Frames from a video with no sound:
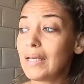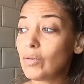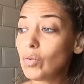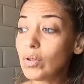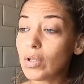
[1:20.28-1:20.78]

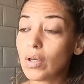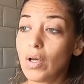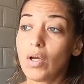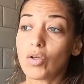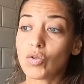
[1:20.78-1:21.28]
Et donc,
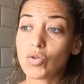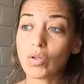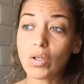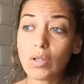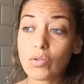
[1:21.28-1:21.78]
je
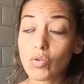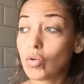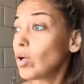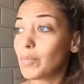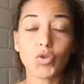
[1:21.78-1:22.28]
suis encore dans ce
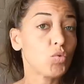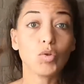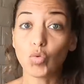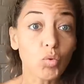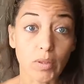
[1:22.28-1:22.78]
truc comme je
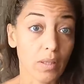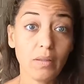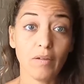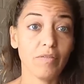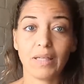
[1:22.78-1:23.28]
suis tout le
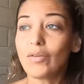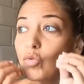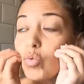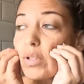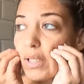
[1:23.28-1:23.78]
temps, en vrai,
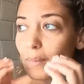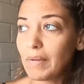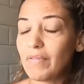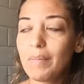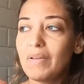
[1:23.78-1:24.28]
tout le temps dans
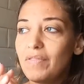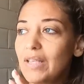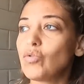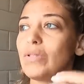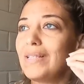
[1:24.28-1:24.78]
ma vie. Ma
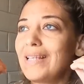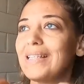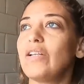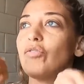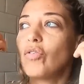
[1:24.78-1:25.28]
vie est une
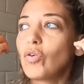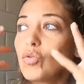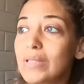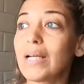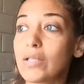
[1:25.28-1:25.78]
éternelle
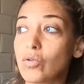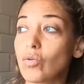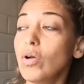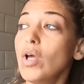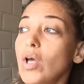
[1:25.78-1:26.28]

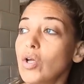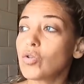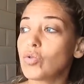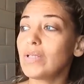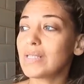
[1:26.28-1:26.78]
frustration.
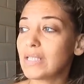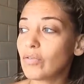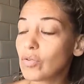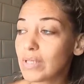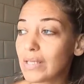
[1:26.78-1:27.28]
Je suis dans
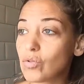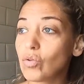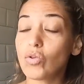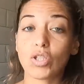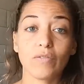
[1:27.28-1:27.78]
cette
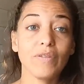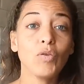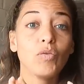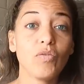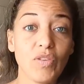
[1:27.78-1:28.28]
frustration que j'ai
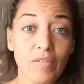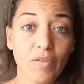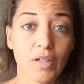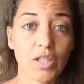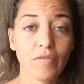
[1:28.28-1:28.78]
envie de
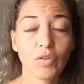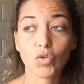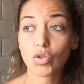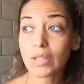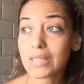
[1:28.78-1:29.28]
vivre, j'ai envie
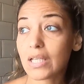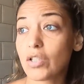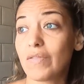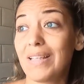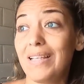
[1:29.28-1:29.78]
de sortir,
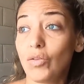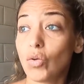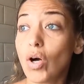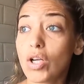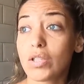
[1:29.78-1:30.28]
j'ai envie d'aller
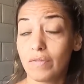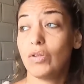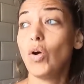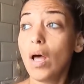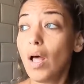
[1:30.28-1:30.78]
dehors, j'ai
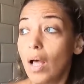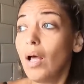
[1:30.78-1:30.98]
envie de